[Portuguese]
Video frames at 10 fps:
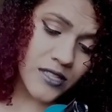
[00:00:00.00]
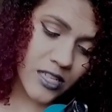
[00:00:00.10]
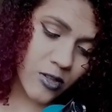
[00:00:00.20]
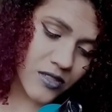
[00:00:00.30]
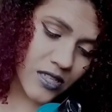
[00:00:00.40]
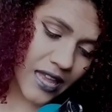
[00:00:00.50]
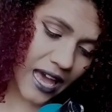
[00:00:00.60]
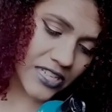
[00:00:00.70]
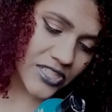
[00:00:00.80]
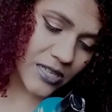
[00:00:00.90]

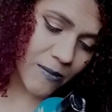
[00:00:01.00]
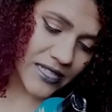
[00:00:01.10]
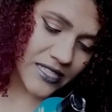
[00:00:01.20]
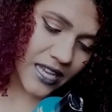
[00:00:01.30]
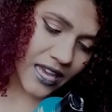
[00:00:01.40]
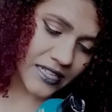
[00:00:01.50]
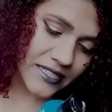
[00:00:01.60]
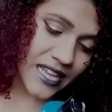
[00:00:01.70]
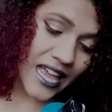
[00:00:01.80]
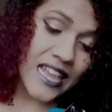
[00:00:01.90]
sedosidade e
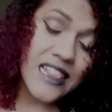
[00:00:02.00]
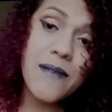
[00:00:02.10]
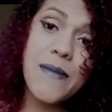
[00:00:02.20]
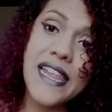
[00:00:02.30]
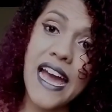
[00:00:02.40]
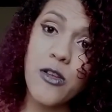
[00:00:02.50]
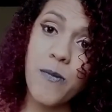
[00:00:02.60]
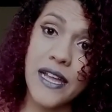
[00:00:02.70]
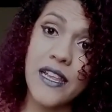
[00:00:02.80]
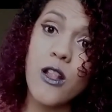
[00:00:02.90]
maciez. Liberado
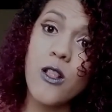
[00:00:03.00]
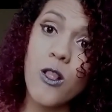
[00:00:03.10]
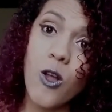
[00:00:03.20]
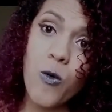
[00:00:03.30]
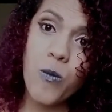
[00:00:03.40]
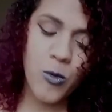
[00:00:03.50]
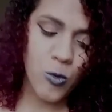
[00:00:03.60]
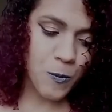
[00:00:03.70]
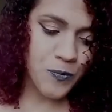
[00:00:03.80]
para low pool.